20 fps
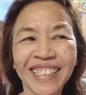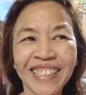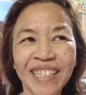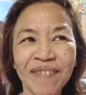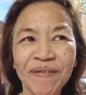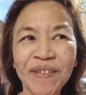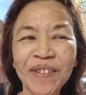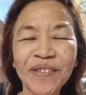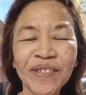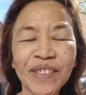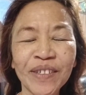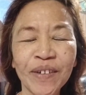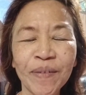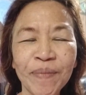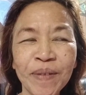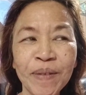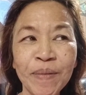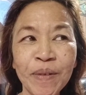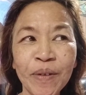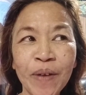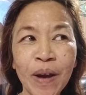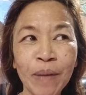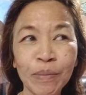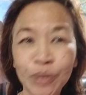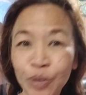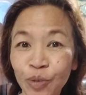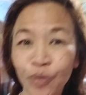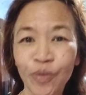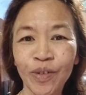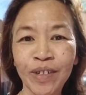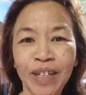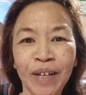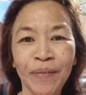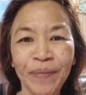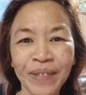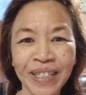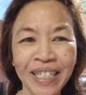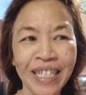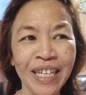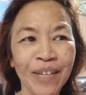แต่พี่รู้สึกว่าพี่มีความสุขกับ
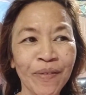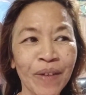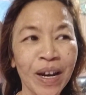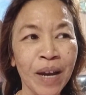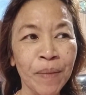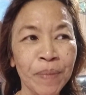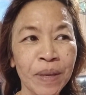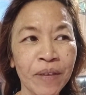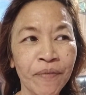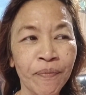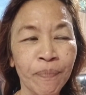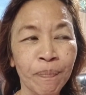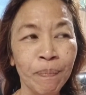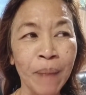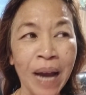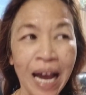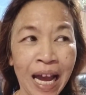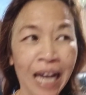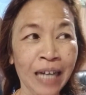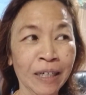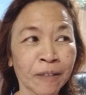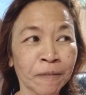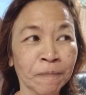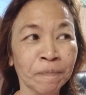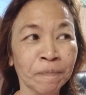วันนี้ว่าพี่ผ่าน